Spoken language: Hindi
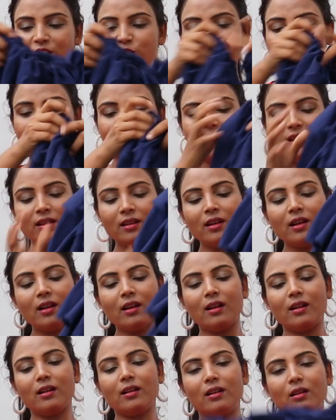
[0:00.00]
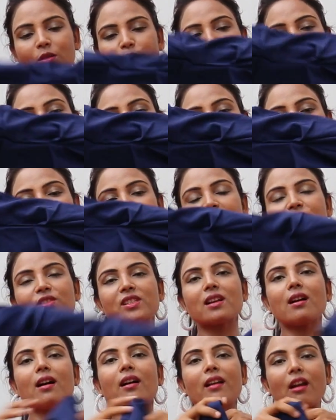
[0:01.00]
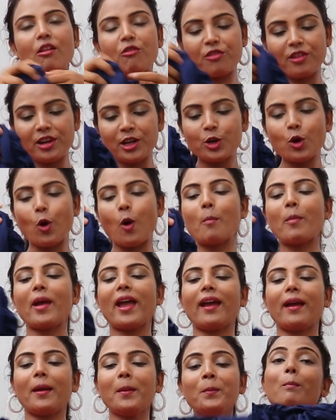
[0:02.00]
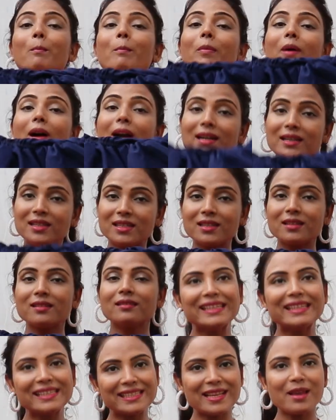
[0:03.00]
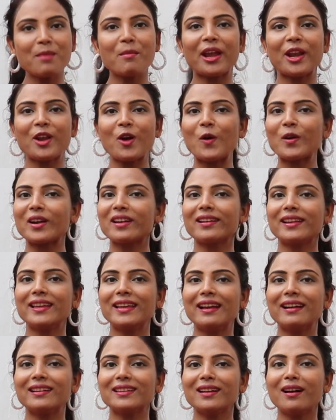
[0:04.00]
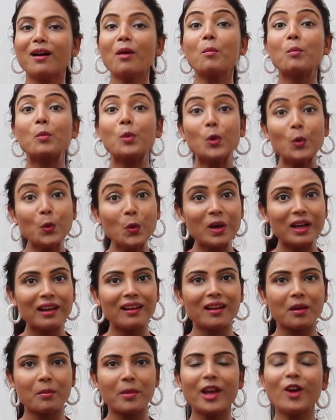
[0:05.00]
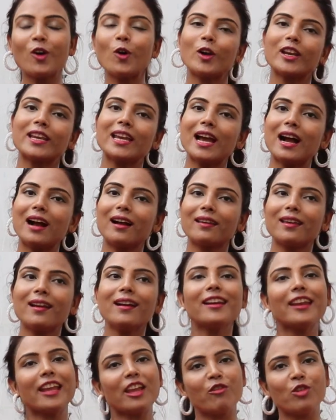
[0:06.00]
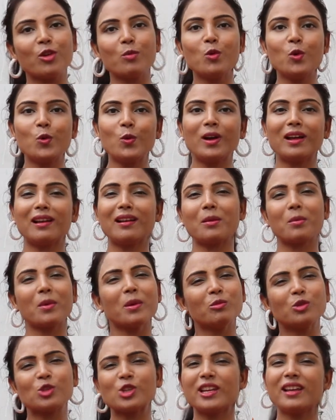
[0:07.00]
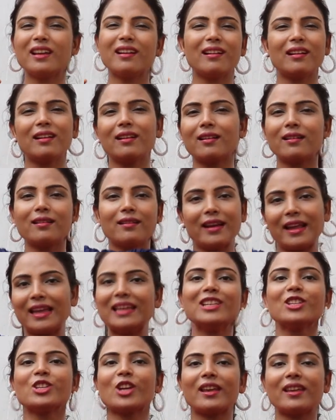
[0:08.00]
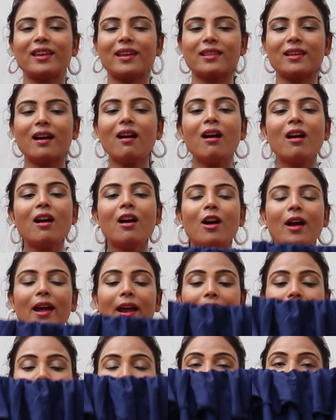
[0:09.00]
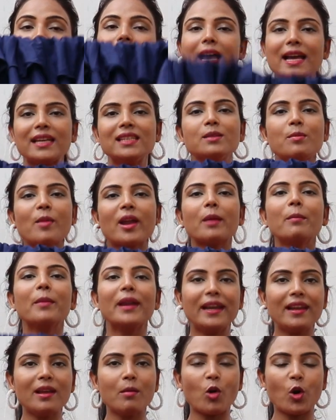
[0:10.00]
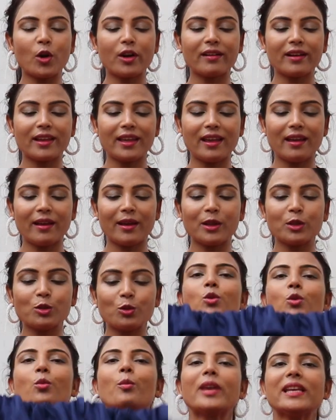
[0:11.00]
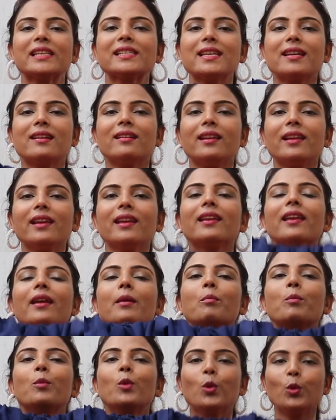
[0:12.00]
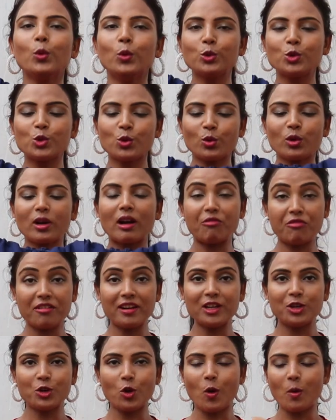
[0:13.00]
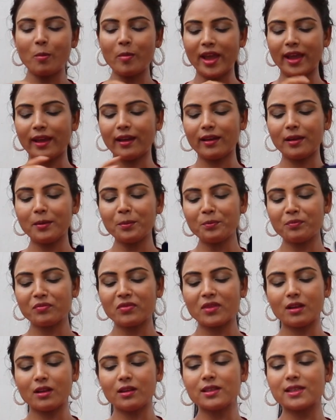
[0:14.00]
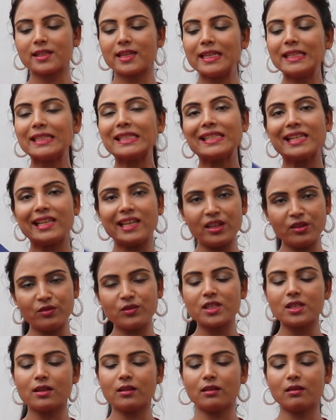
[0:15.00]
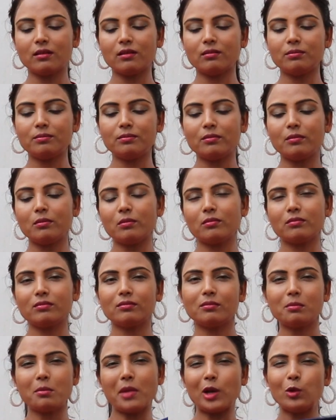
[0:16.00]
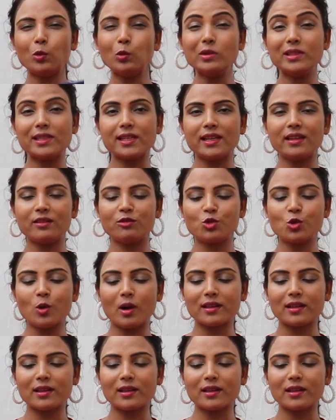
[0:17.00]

एक्चुअली फुल स्लीव्स का रफेल टॉप है बट इसे मैंने ऑर्डर किया था ब्लू कलर में और ये आ गया नेवी ब्लू कलर में मुझे ये कलर नहीं चाहिए था एंड ये साइज़ मैंने मीडियम ऑर्डर किया है तो सो so बेसिकली ये ब्लू जो रफेल टॉप है इसकी स्लीव्स बलून स्लीव्स जो